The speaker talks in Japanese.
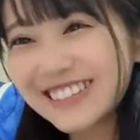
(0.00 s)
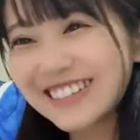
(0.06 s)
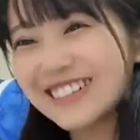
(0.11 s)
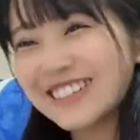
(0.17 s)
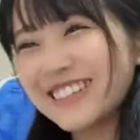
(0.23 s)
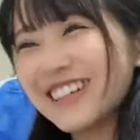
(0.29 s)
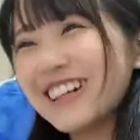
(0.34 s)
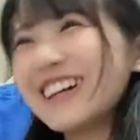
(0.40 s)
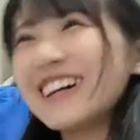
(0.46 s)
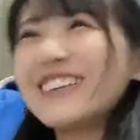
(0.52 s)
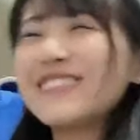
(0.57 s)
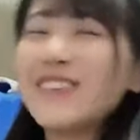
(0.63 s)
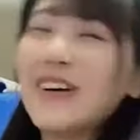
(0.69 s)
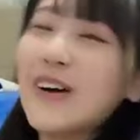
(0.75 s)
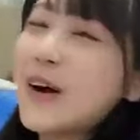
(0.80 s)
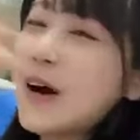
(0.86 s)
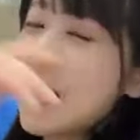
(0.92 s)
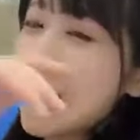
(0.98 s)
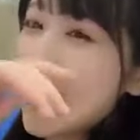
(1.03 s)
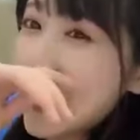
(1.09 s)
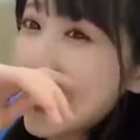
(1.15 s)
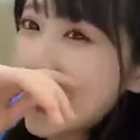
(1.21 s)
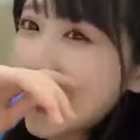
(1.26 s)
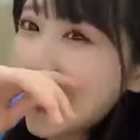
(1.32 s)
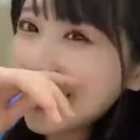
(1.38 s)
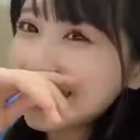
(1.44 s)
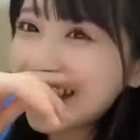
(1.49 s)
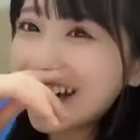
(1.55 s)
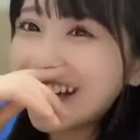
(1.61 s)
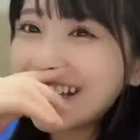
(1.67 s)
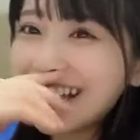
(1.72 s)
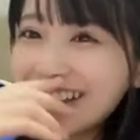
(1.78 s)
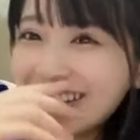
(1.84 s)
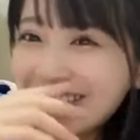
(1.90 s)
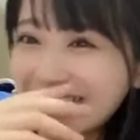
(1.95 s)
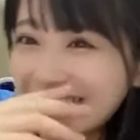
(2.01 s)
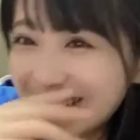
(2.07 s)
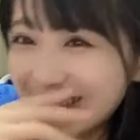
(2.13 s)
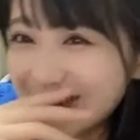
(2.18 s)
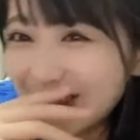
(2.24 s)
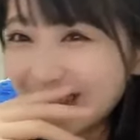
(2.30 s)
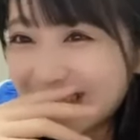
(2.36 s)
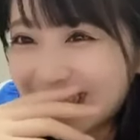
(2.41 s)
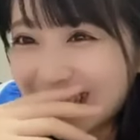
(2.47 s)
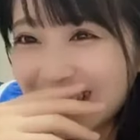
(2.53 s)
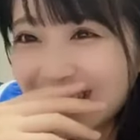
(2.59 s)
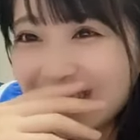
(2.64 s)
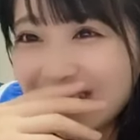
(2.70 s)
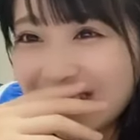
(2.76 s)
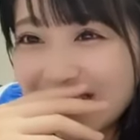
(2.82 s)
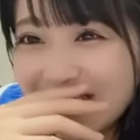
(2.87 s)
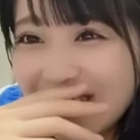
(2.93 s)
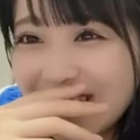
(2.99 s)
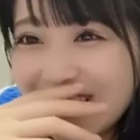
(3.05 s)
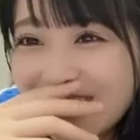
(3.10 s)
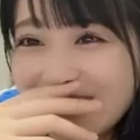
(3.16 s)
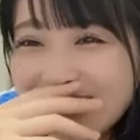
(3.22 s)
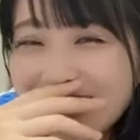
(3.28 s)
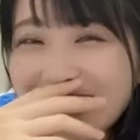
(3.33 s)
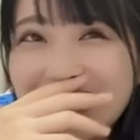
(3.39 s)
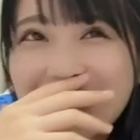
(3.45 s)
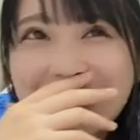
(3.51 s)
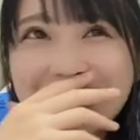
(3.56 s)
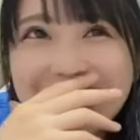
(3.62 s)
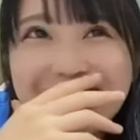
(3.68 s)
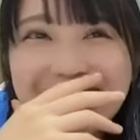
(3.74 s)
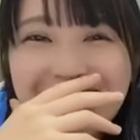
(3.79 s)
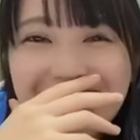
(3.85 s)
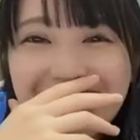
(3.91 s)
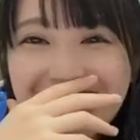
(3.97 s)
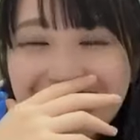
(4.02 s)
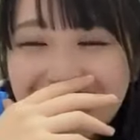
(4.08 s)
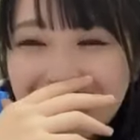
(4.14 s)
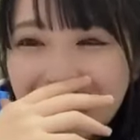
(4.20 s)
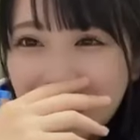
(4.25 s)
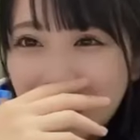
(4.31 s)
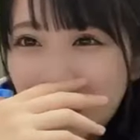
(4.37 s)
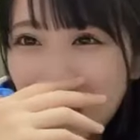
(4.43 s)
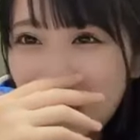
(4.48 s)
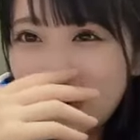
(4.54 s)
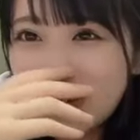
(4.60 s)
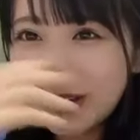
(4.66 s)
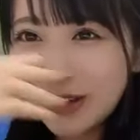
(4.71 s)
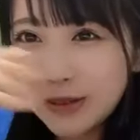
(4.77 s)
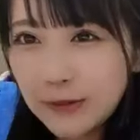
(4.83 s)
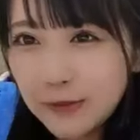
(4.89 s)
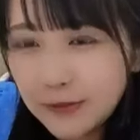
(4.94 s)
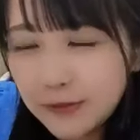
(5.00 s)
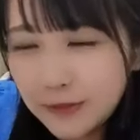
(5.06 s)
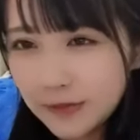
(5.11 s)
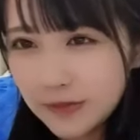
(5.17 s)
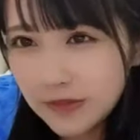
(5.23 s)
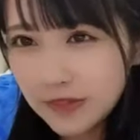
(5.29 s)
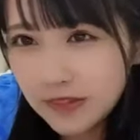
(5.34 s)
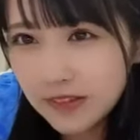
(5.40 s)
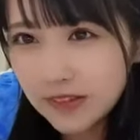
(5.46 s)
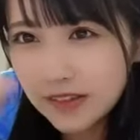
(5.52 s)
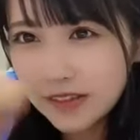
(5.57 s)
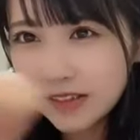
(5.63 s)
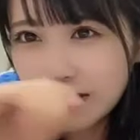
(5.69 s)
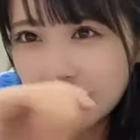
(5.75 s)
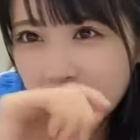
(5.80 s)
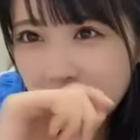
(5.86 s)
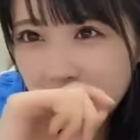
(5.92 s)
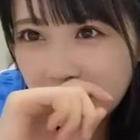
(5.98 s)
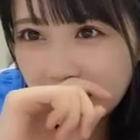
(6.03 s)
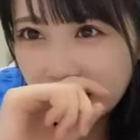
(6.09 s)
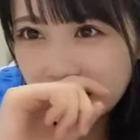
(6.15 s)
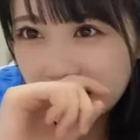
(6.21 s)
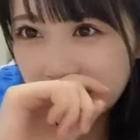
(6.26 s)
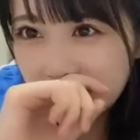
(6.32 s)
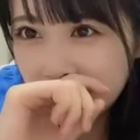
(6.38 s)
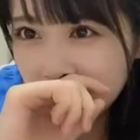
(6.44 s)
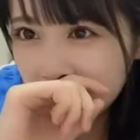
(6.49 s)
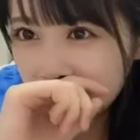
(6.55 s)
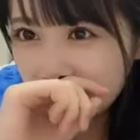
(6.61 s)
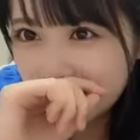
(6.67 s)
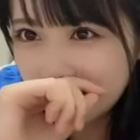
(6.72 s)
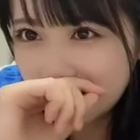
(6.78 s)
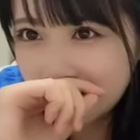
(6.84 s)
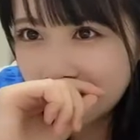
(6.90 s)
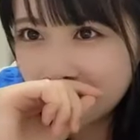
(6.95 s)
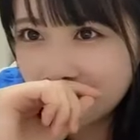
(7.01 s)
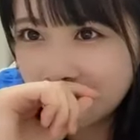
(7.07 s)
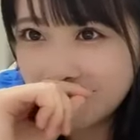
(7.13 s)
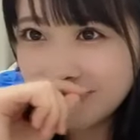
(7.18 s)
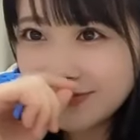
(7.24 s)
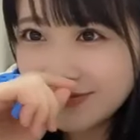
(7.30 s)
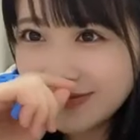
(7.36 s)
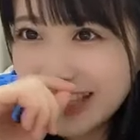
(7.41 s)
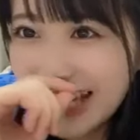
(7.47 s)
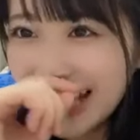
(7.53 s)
そうもう朝なのにめっちゃのろのろくてもうこれてはい早くしてはい次早くして